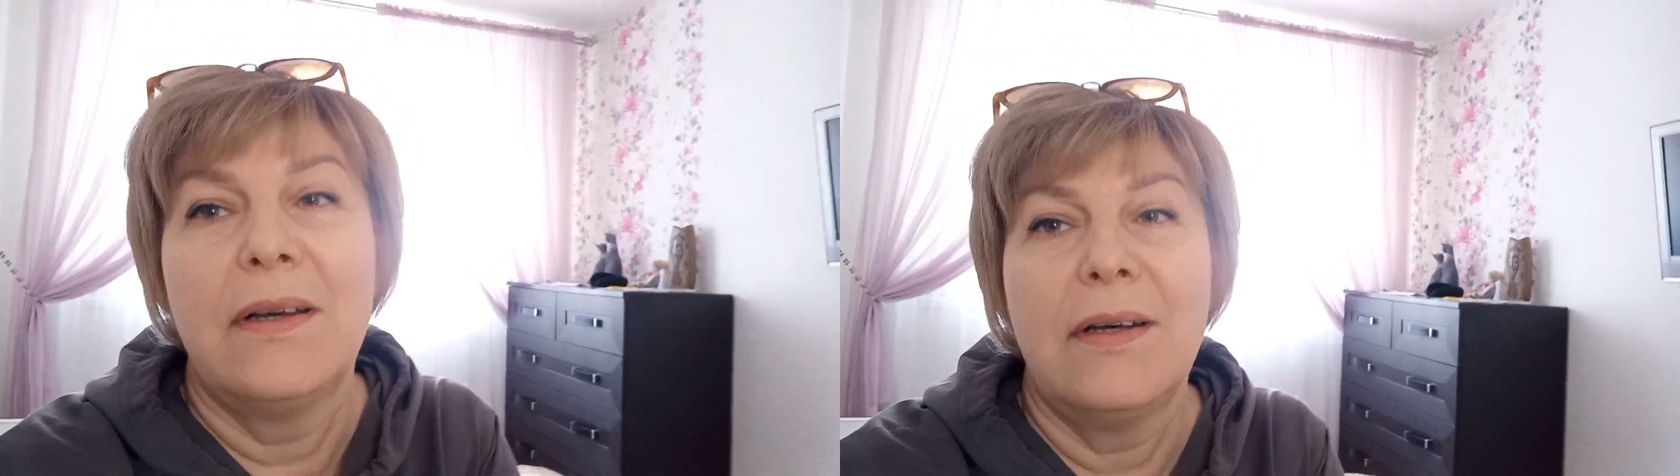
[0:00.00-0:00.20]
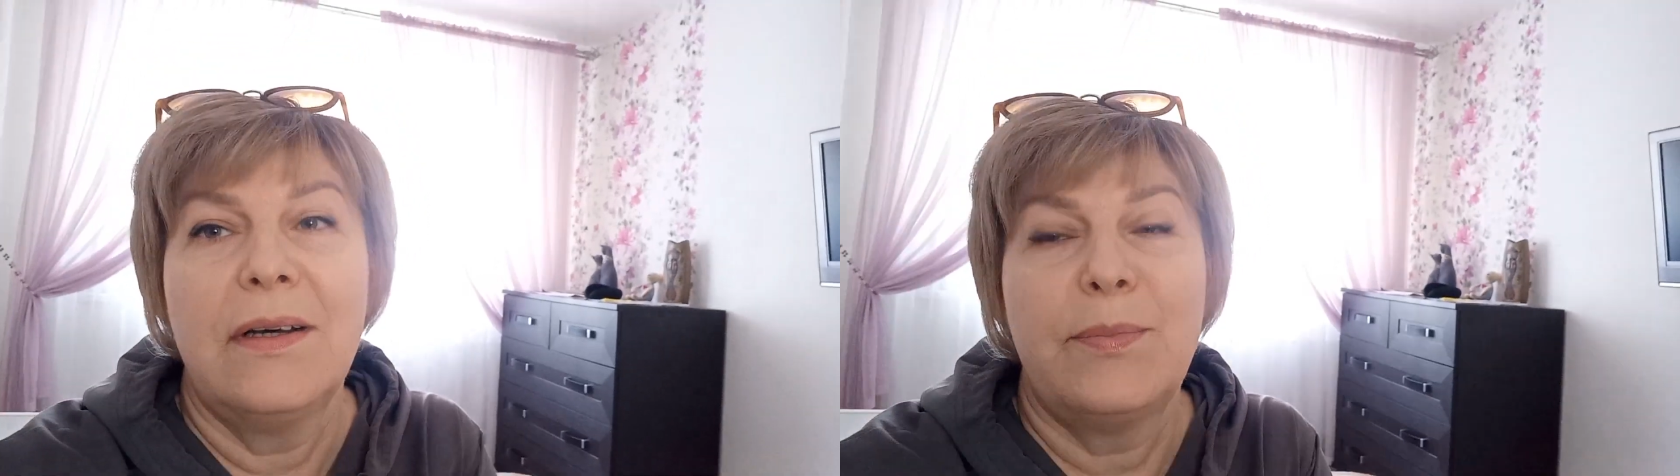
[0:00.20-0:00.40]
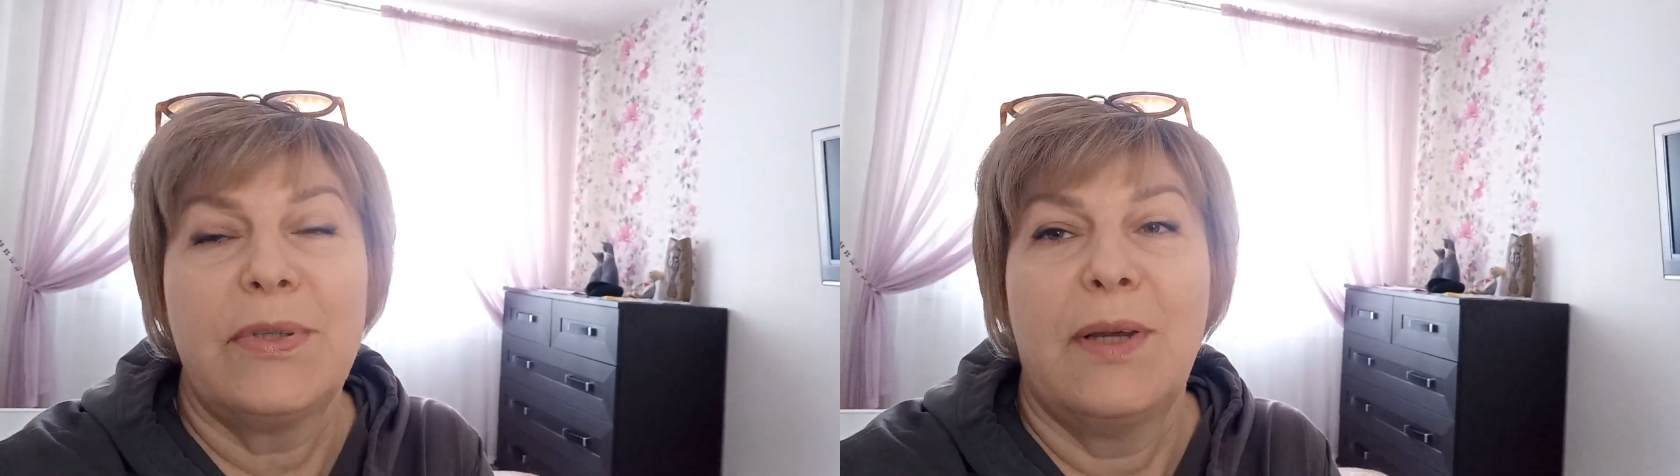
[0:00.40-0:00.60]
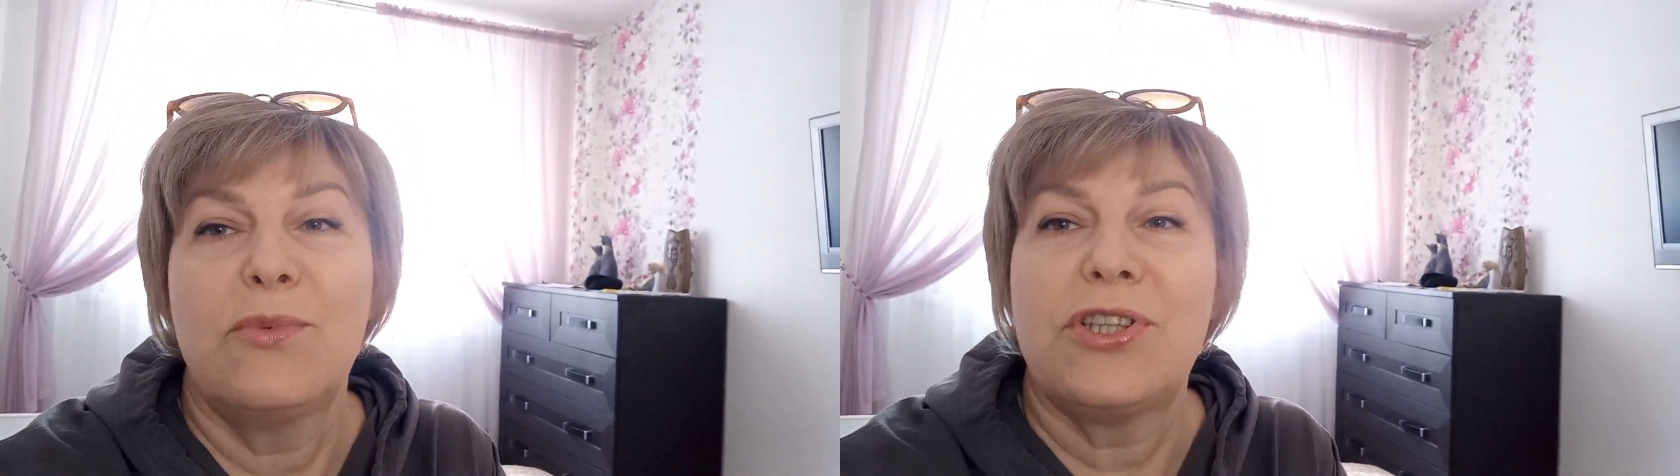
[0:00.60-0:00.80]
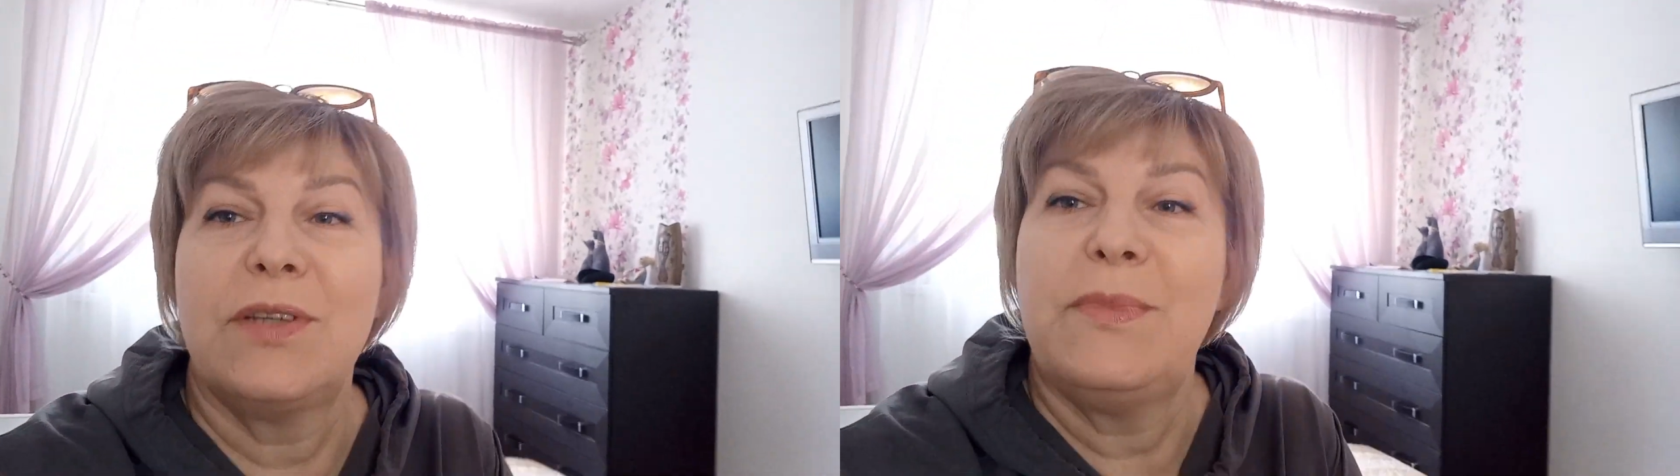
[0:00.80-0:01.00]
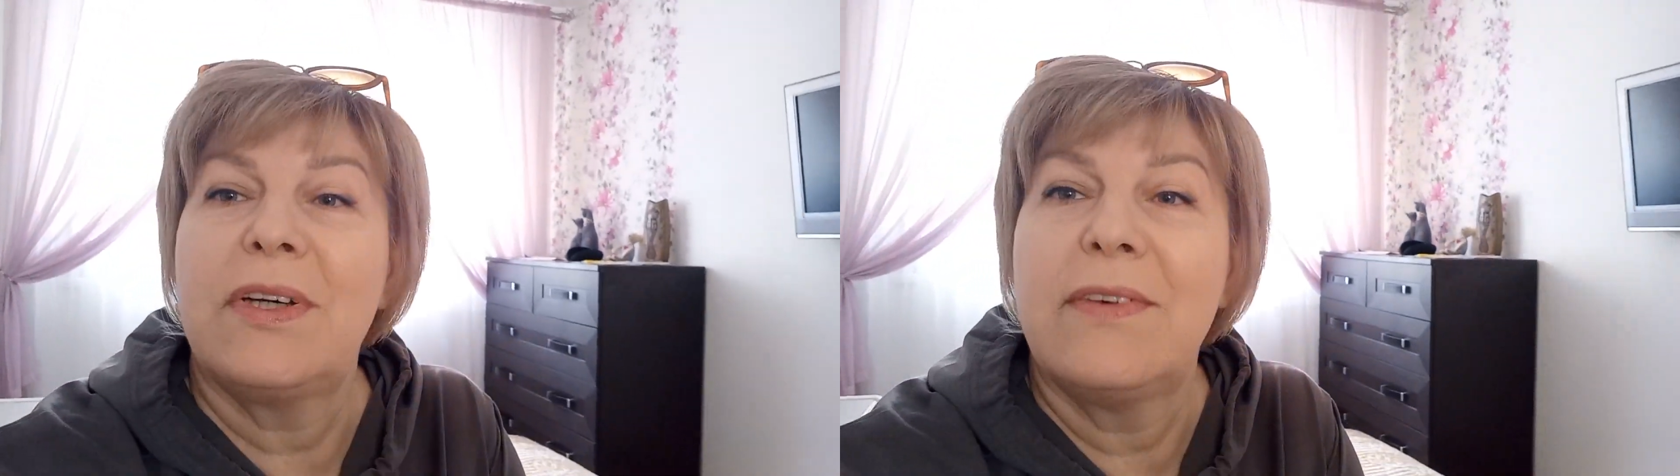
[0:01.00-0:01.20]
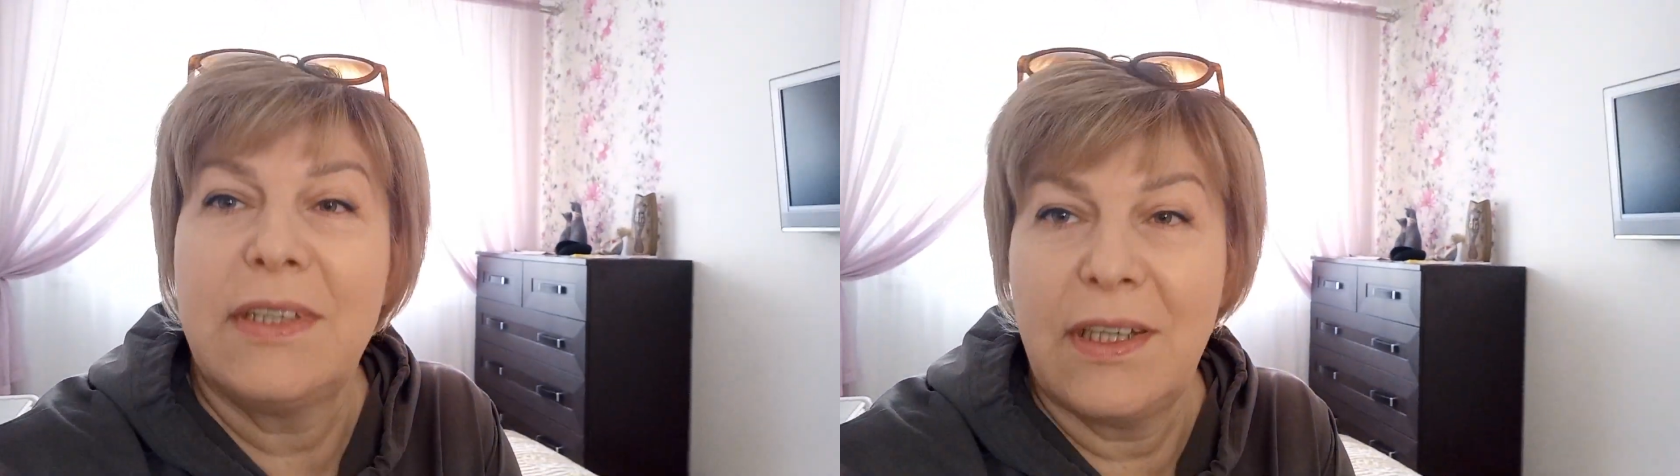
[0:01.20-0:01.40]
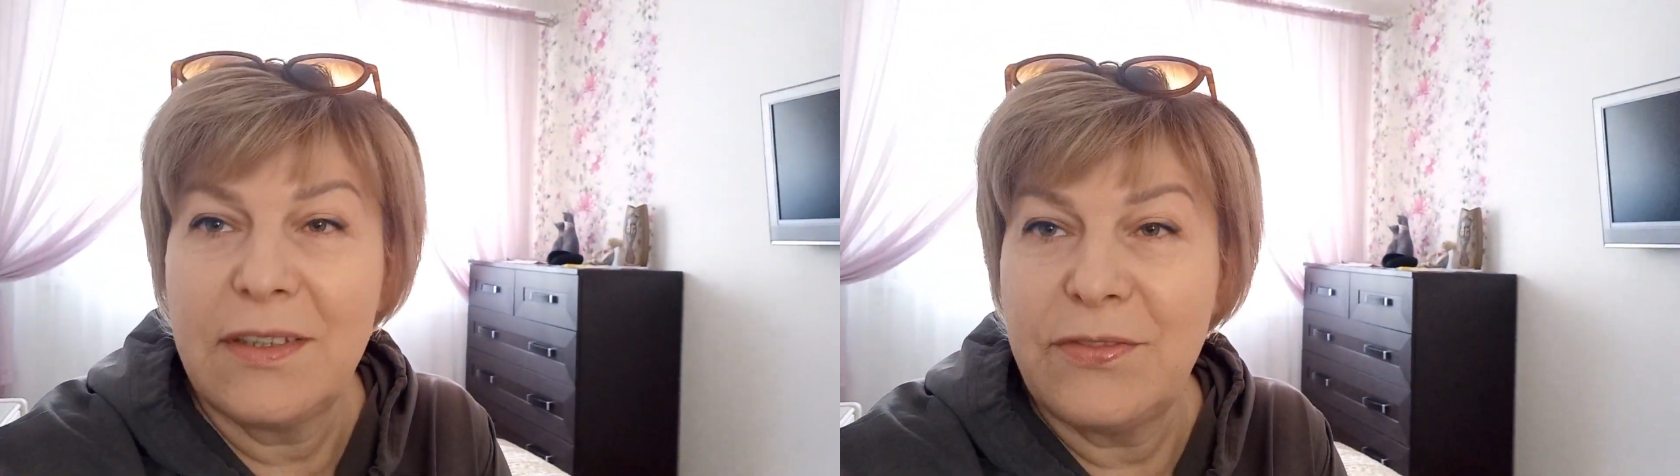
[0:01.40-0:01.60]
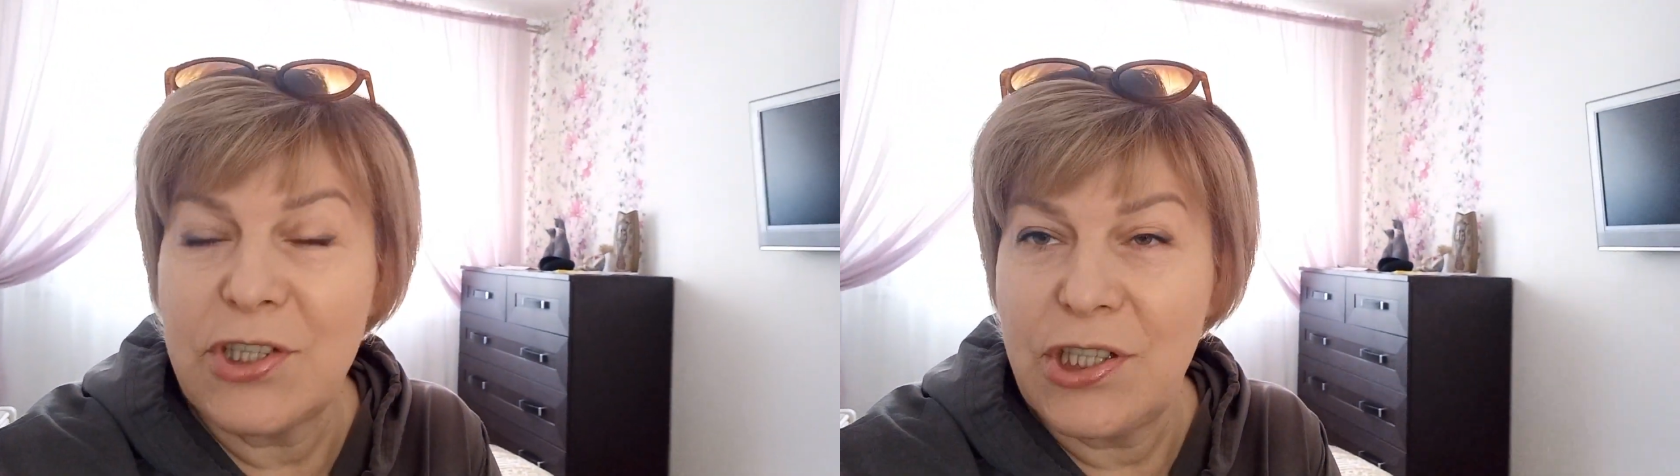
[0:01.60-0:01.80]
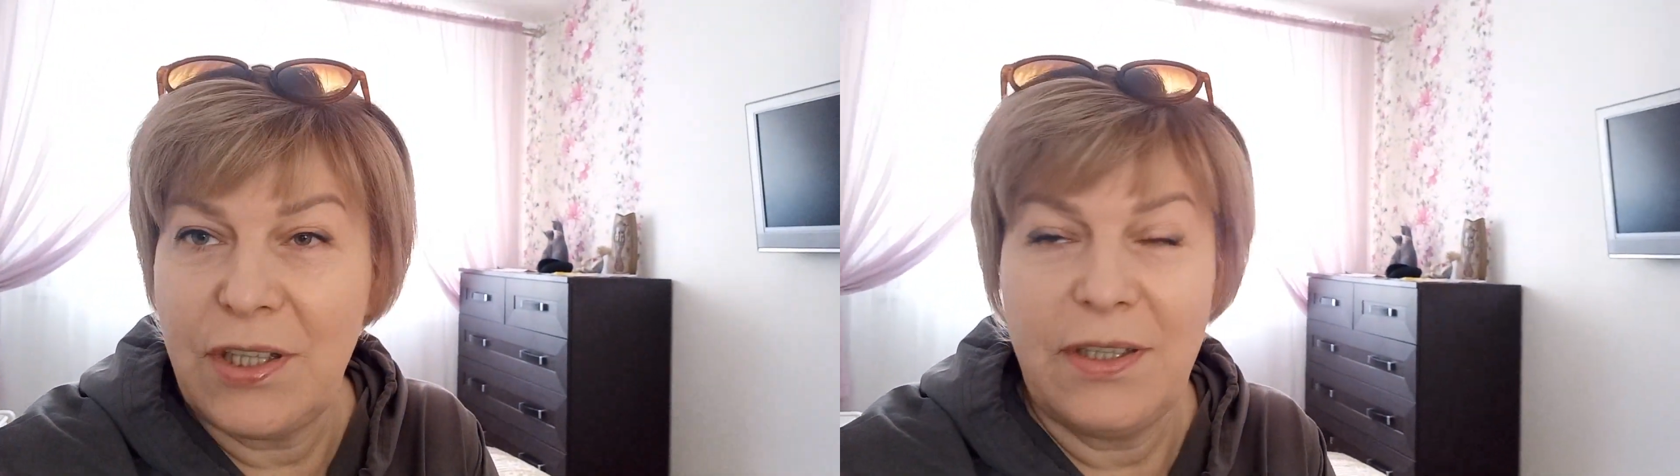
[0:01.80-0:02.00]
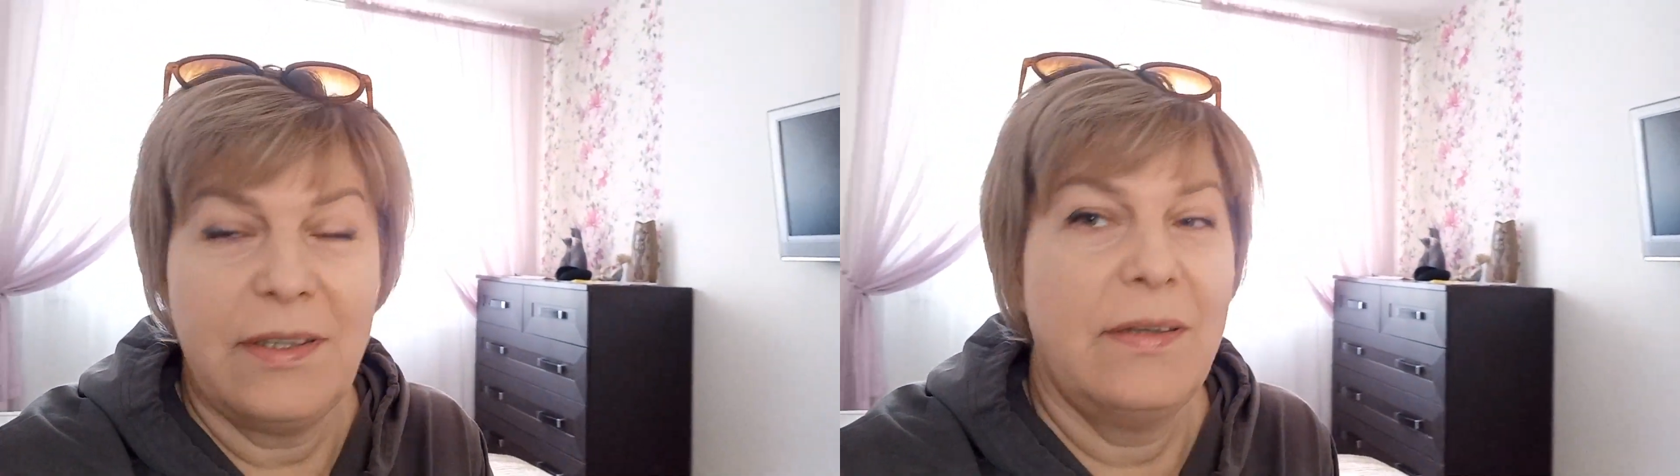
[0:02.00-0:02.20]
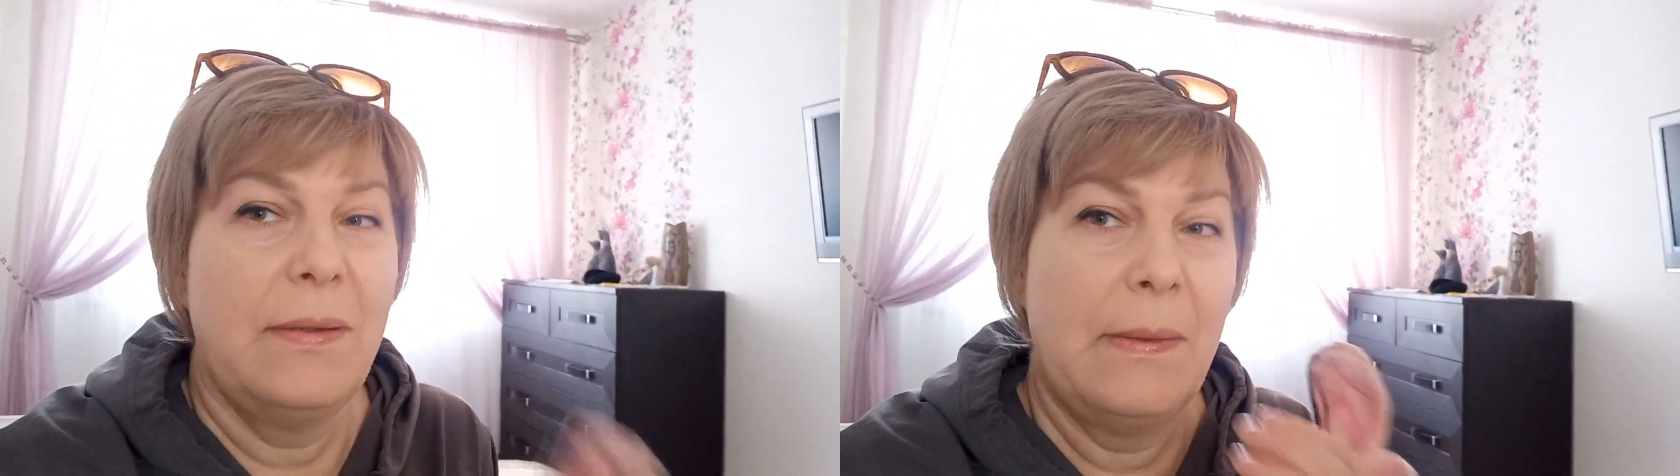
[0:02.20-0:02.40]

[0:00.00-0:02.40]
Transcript: а, потому что мне хватает движений.